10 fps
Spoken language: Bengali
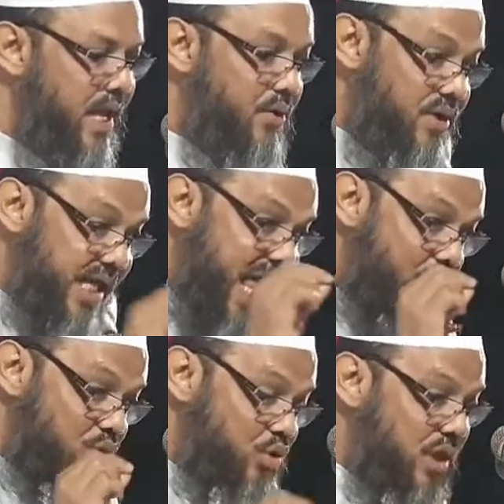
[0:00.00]
এখন
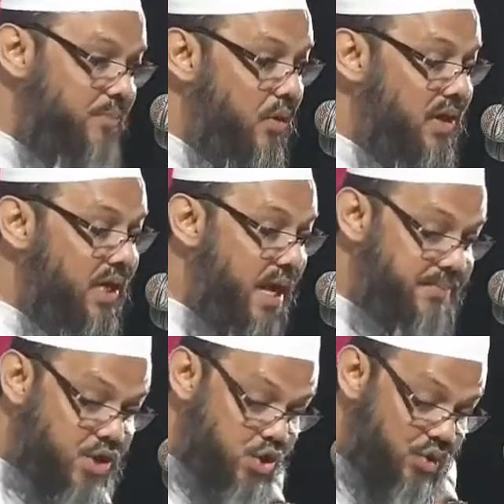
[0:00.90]
কেউ যদি বলে
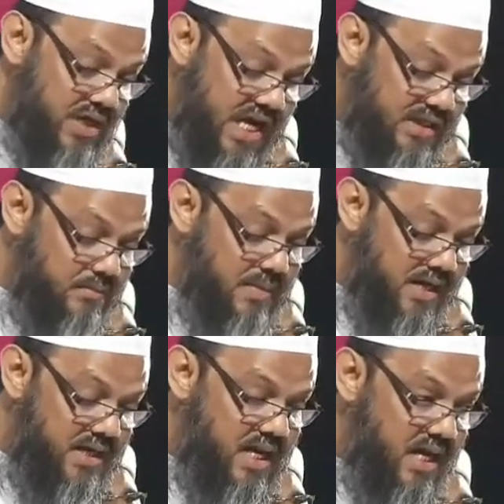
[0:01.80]
আমরা শরিয়াত
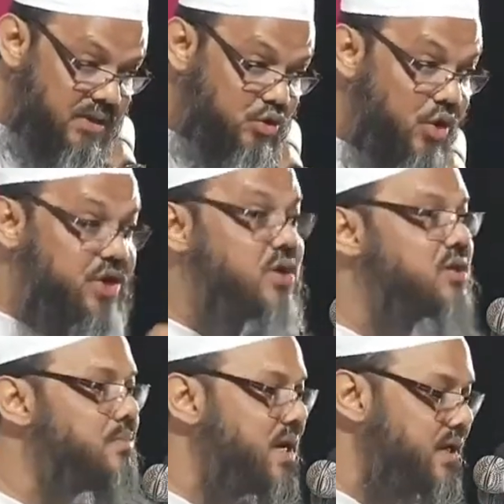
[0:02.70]
মানি না
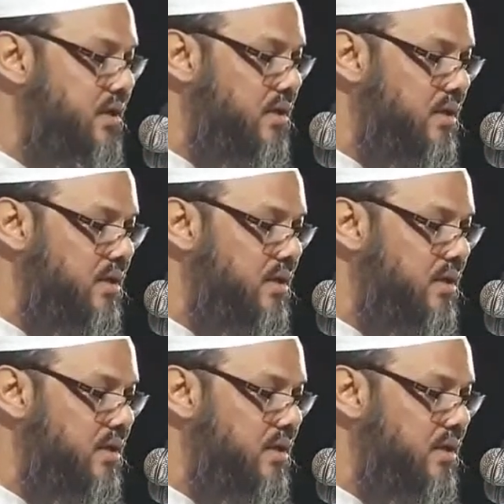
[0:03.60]
তরিকত মানি